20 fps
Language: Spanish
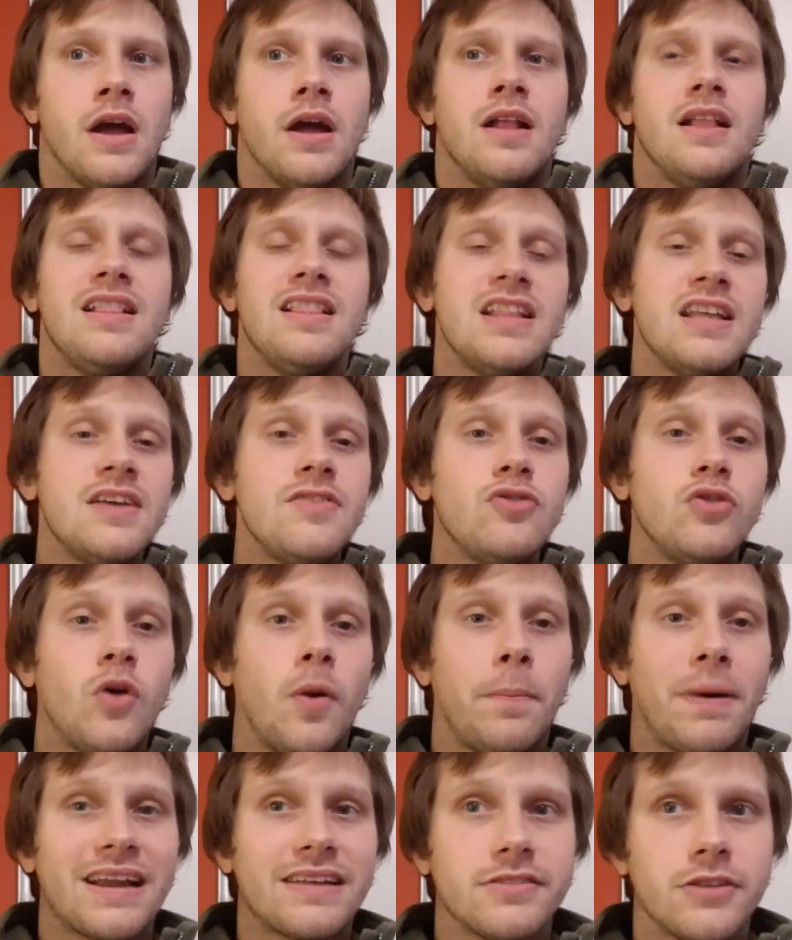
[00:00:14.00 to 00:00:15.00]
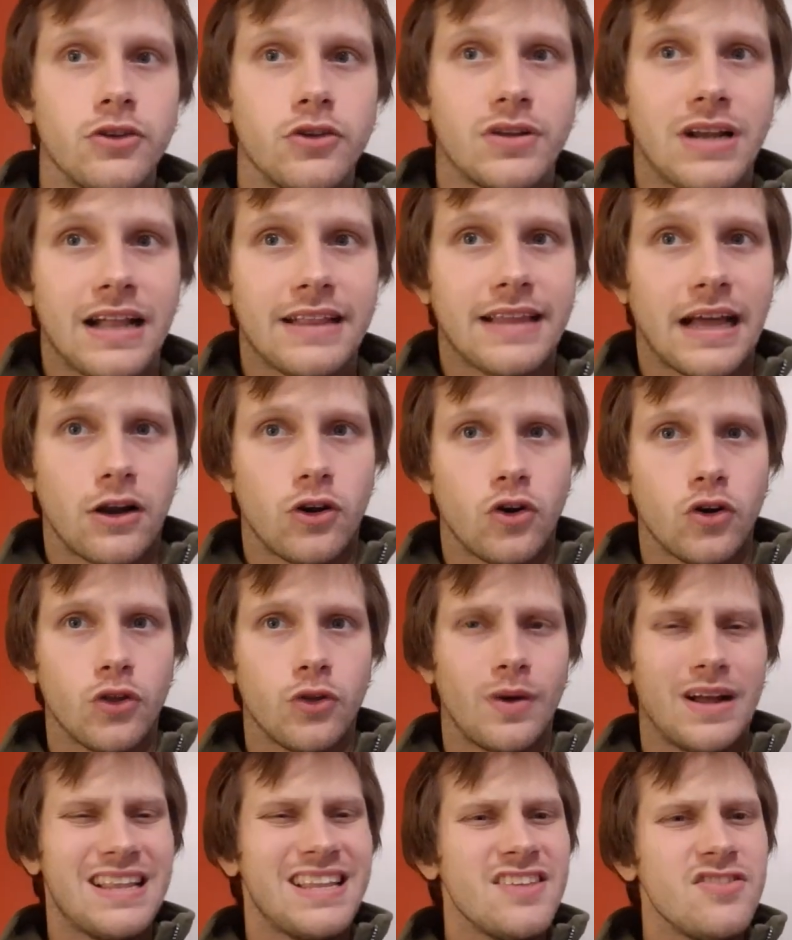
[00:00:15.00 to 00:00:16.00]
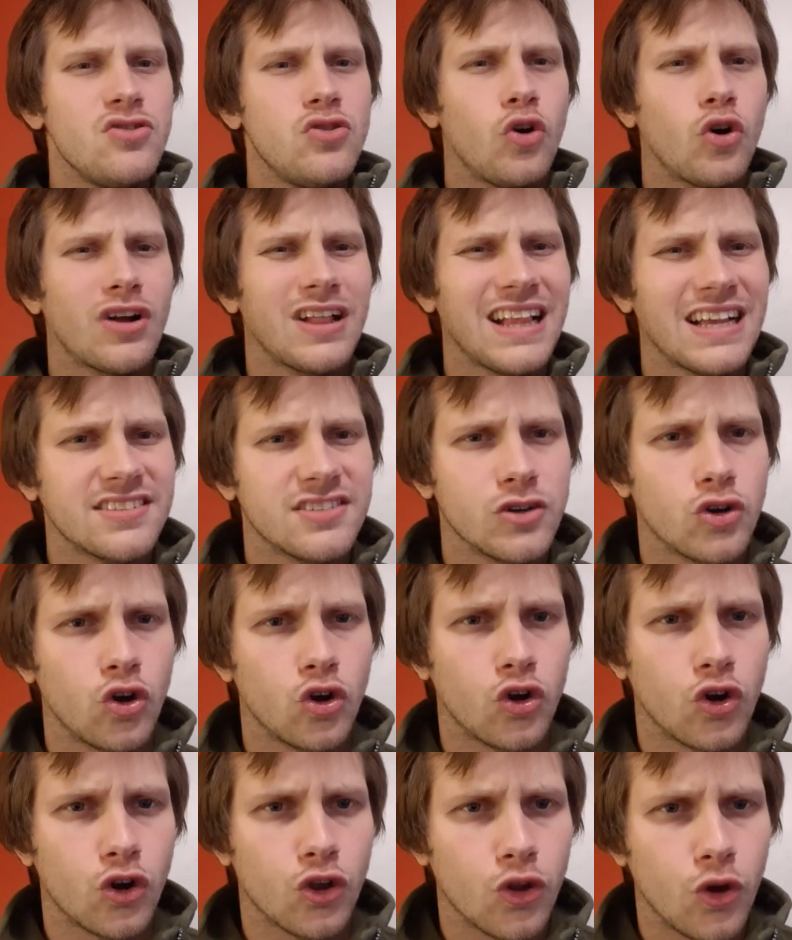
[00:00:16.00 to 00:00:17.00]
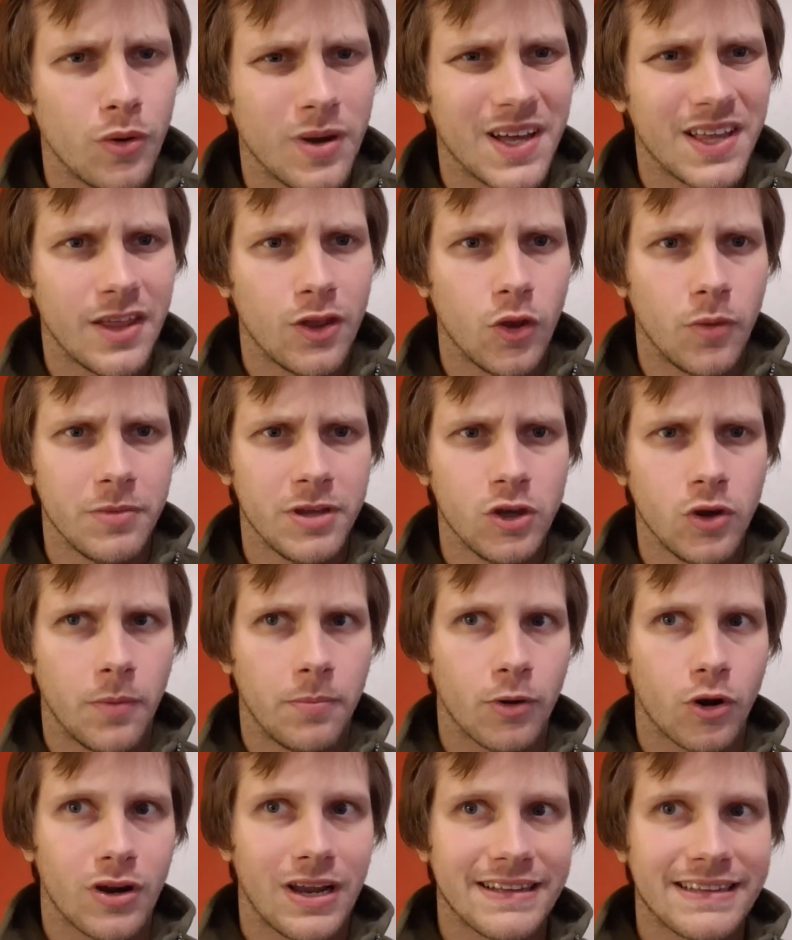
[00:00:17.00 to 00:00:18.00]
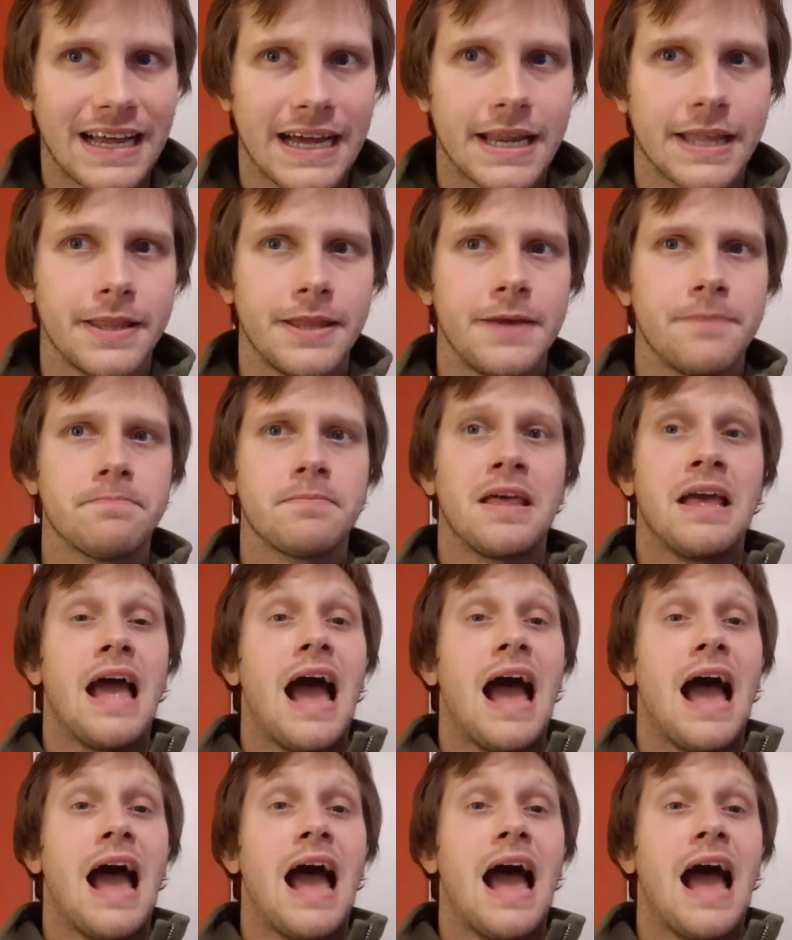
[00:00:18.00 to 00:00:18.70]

Lindo partido en Alta Córdoba, lindo clásico cordobés de domingo por la tarde.